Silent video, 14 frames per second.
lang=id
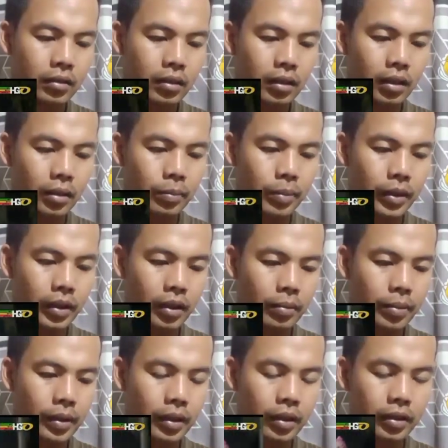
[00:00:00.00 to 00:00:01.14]
Wah, di
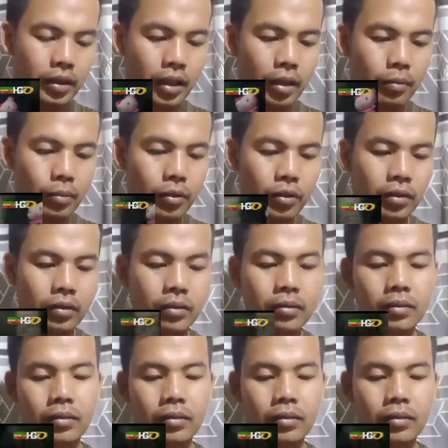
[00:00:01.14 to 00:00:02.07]
pinggir-pinggir jalan pun